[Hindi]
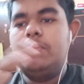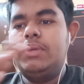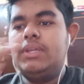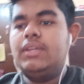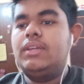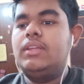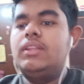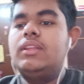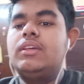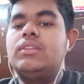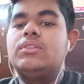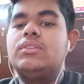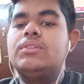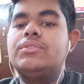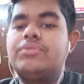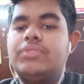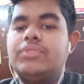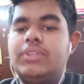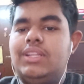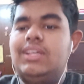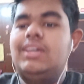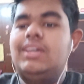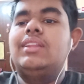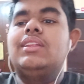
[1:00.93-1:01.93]
अभी के लिए तो
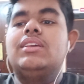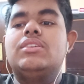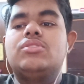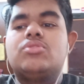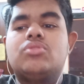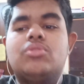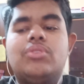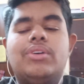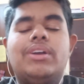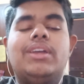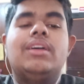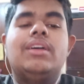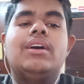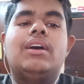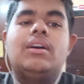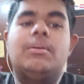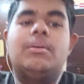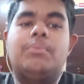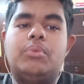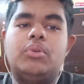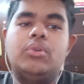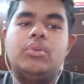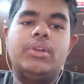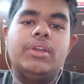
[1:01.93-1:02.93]
फ़िलहाल इसको
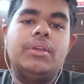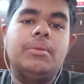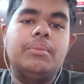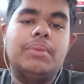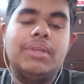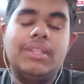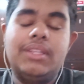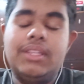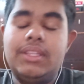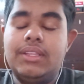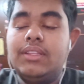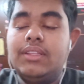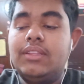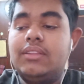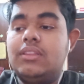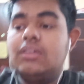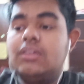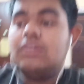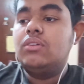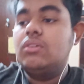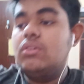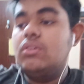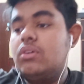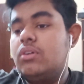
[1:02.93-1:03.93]
अपलोडिंग में दे
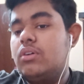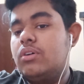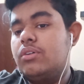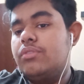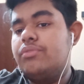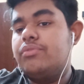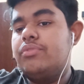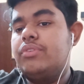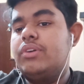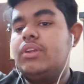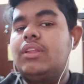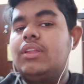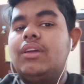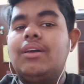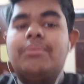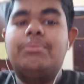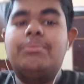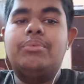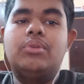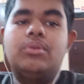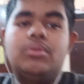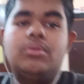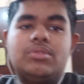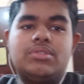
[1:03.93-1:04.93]
देता हूँ और फिर ही
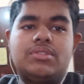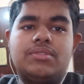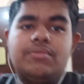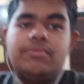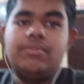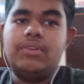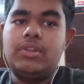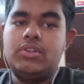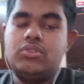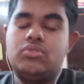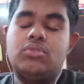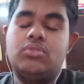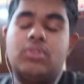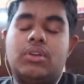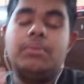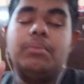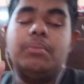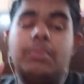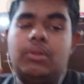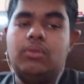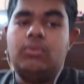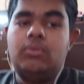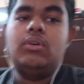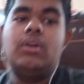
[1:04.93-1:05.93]
आप लोग उसे फ्रेश
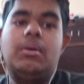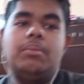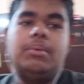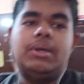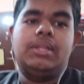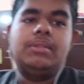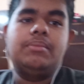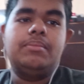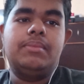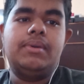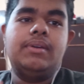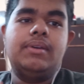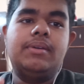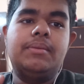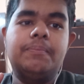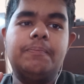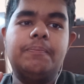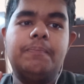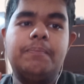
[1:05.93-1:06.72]
होके मिलूंगा बाद में